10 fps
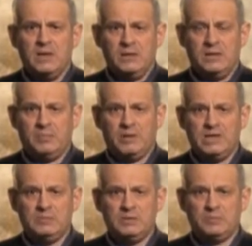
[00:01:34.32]

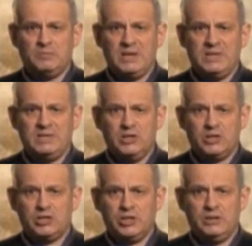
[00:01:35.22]
необходимость
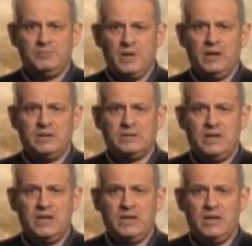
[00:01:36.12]
поддержки
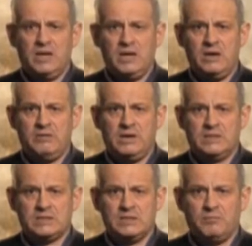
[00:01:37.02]
артиллерии и
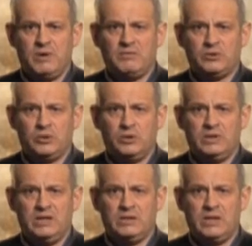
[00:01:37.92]
авиации,
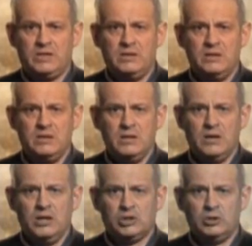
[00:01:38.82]
повторные атаки –
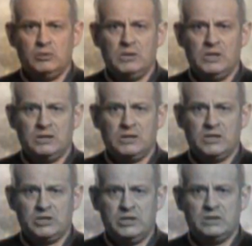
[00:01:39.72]
решено было
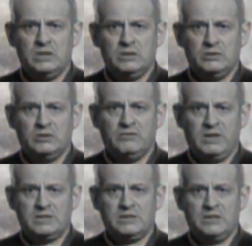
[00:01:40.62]
отложить до
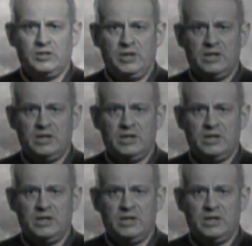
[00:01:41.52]
23